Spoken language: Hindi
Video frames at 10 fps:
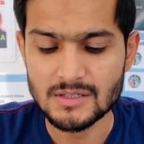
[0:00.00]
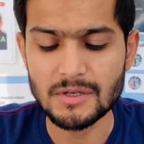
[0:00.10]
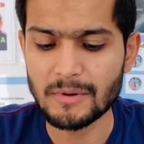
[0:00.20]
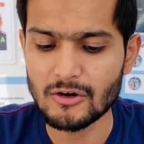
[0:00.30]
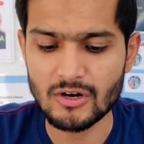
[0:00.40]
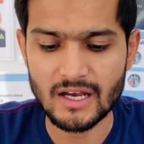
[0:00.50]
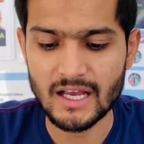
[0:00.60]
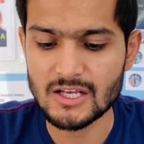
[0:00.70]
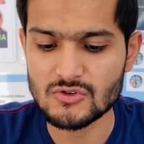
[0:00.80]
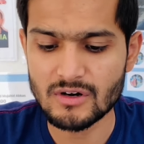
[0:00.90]
सबसे पहले उन्होंने कहा
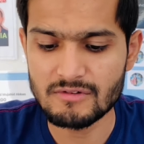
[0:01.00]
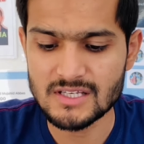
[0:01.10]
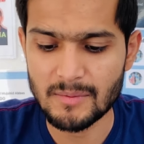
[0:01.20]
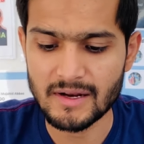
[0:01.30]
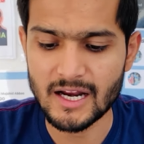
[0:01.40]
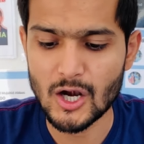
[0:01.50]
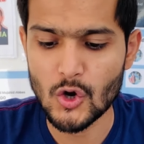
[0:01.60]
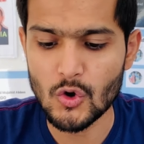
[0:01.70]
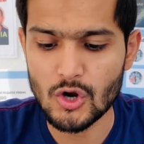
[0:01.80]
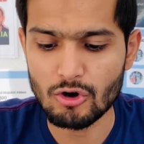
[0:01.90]
कि स्टूडेंट वीजा एप्लीकेंट
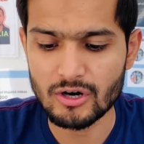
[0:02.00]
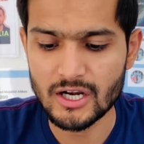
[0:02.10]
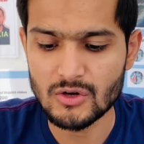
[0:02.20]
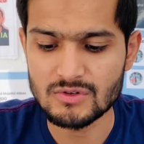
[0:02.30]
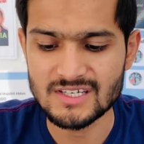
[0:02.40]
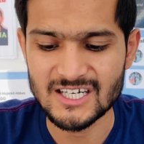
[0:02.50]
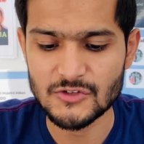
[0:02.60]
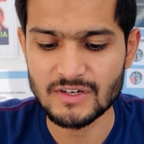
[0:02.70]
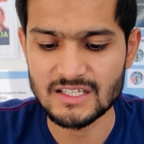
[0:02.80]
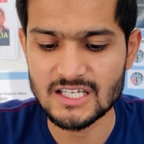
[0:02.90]
नो लॉन्गर नीड टू
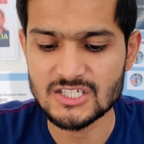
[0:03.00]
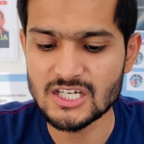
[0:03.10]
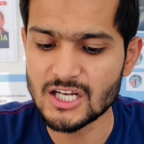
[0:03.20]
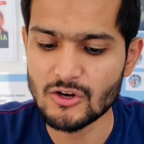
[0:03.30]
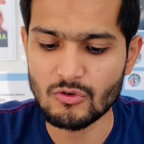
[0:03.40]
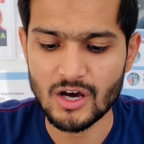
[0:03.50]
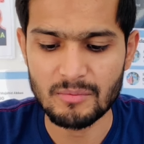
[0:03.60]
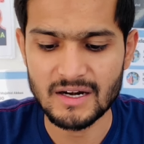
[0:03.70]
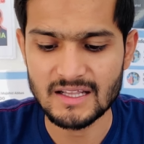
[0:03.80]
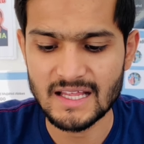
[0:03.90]
सेटिस्फाई द टी
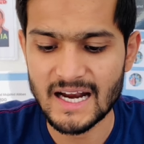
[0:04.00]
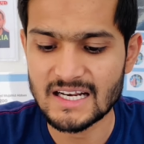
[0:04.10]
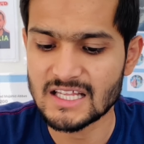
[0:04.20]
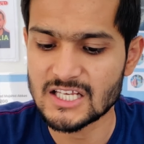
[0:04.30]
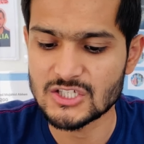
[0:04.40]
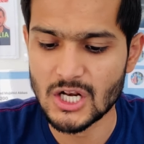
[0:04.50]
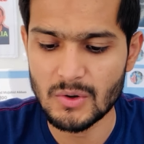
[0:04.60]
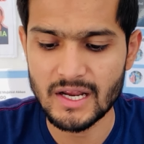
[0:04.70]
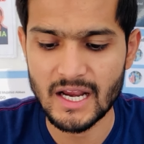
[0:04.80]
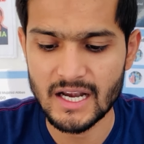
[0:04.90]
रिक्वायरमेंट दैट दे
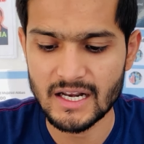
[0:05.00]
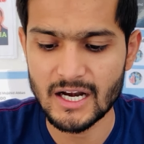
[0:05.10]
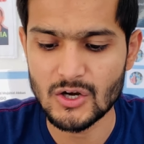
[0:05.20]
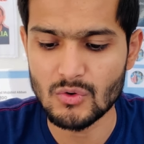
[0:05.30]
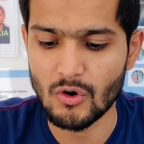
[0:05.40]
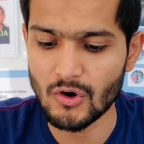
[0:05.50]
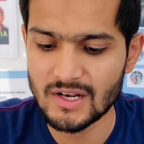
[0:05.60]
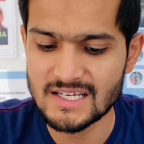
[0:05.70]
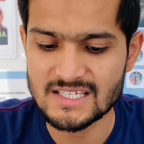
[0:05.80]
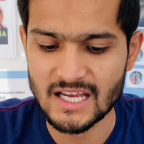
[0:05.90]
जनरली इंटेंड टू
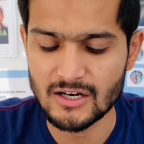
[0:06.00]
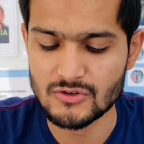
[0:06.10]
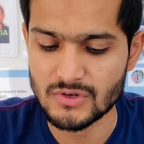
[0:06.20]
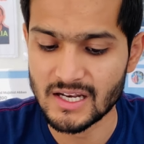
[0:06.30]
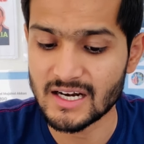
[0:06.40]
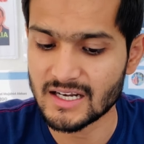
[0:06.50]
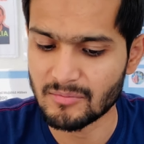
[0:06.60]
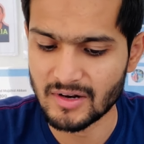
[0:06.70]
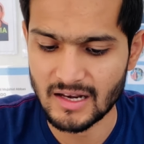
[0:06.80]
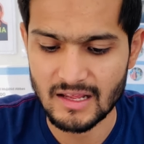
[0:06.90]
ऑनली स्टे इन ऑस्ट्रेलिया
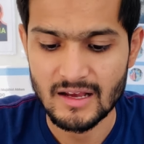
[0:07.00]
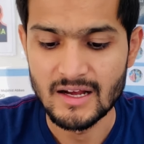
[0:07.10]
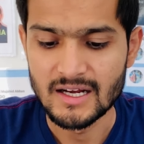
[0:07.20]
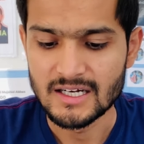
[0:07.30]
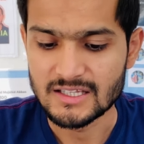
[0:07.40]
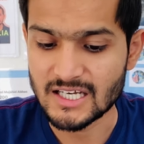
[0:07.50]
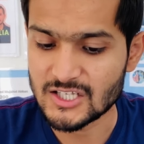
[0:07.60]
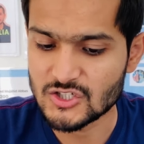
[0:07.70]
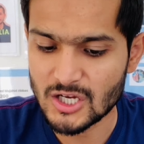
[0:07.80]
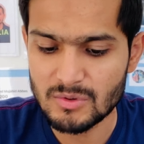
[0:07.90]
टेम्परेली The
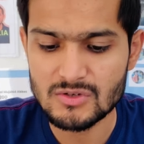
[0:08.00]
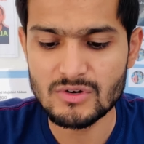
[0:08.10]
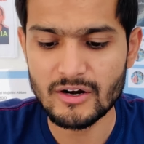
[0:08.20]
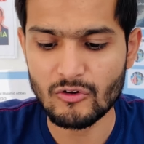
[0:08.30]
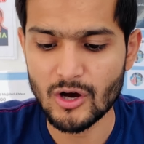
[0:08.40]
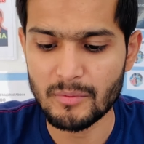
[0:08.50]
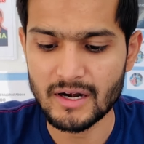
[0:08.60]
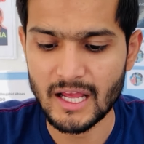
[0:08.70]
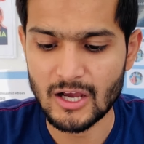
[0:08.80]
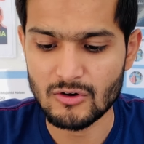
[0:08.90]
genuine student
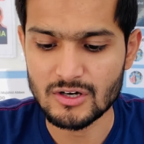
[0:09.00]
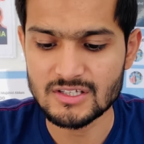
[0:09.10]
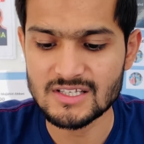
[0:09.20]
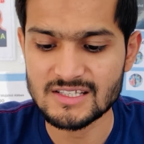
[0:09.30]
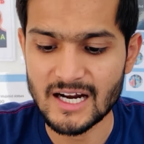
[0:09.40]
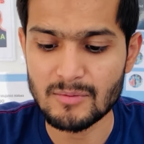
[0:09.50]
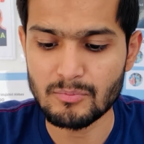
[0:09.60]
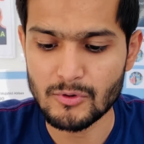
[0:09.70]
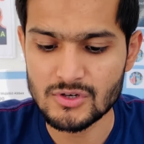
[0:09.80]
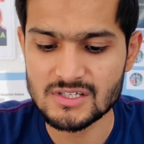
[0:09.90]
requirement acknowledges
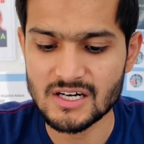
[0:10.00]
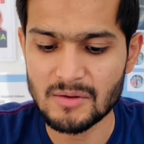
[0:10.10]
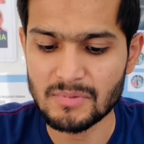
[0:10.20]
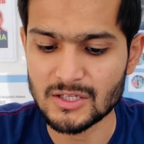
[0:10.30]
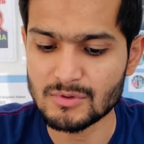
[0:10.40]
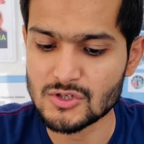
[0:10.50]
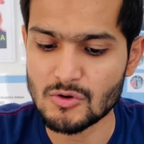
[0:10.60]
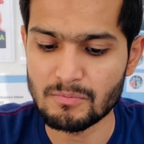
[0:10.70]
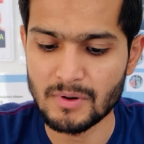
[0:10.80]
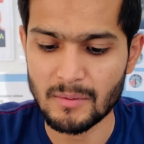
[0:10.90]
that post-study pathways
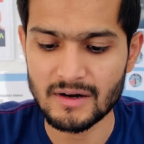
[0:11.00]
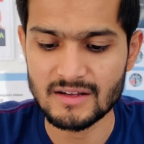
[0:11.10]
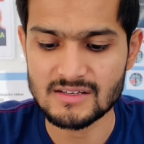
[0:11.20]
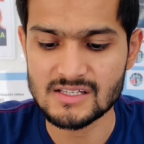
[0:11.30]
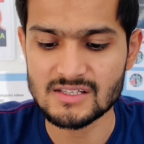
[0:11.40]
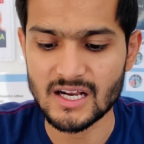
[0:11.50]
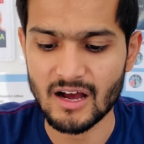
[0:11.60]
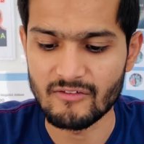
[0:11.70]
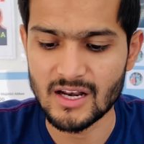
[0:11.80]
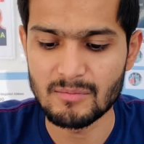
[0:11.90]
to permanent residence are
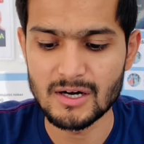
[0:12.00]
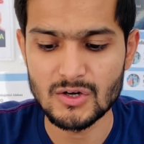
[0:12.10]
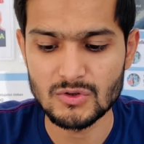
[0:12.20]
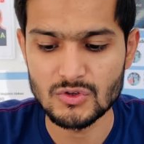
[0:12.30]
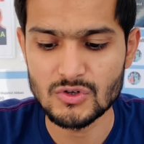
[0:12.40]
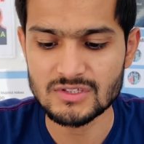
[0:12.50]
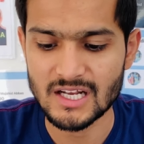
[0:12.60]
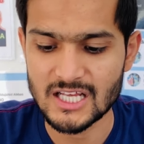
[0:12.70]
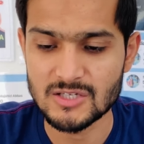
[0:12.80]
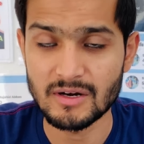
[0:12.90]
available to those
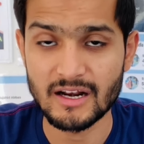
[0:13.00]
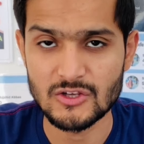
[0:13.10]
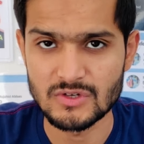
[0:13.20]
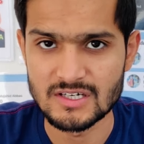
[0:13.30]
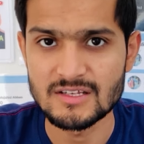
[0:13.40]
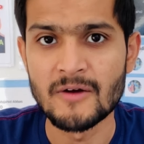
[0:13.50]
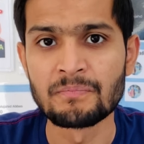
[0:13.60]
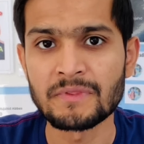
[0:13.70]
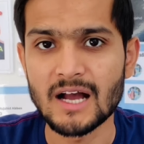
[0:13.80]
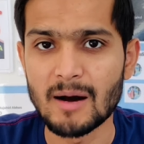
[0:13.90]
eligible graduates.
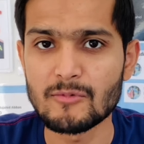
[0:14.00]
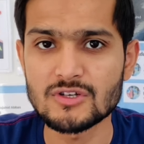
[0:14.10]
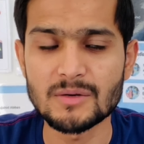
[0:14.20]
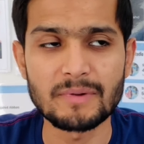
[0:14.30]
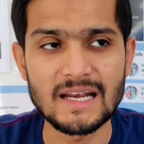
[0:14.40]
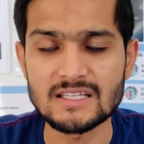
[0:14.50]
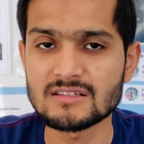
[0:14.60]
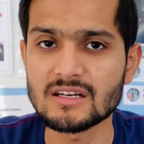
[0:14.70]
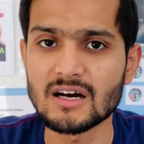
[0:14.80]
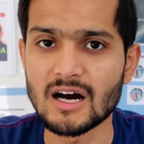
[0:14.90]
हम लोग जब पहले आते
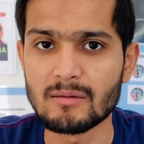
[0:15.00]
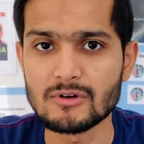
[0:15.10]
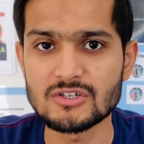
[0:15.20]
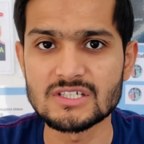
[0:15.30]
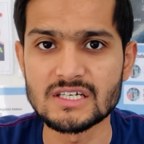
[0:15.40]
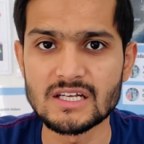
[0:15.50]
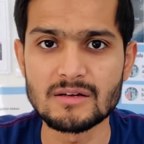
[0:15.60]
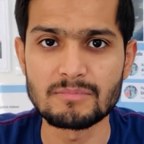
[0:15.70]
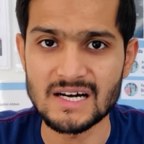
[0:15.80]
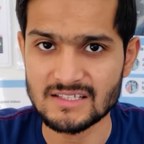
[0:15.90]
थे ना हम लोग जी
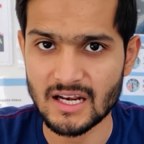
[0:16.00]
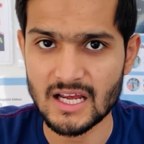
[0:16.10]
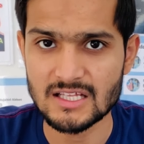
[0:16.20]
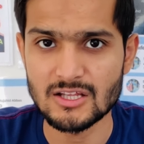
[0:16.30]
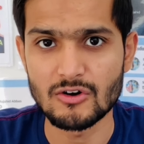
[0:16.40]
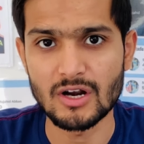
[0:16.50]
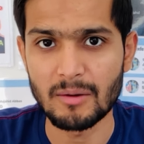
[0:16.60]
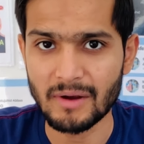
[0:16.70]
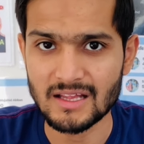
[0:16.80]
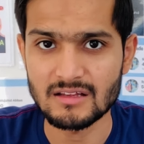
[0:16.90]
पास e करके आते थे और
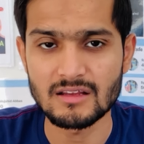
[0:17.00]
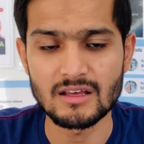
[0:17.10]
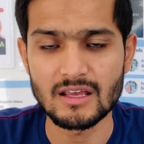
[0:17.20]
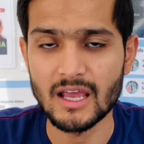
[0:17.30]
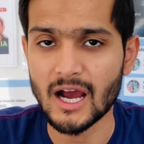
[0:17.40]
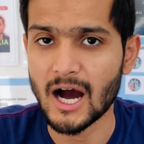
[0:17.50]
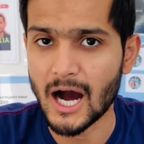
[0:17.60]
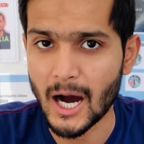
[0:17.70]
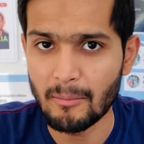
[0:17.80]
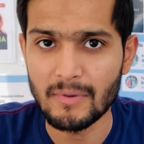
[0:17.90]
हम कहते थे कि
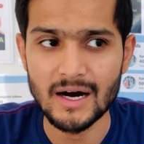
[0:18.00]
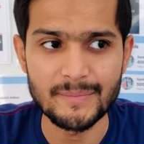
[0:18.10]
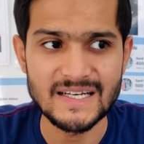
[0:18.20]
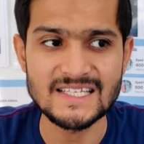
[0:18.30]
हम अपनी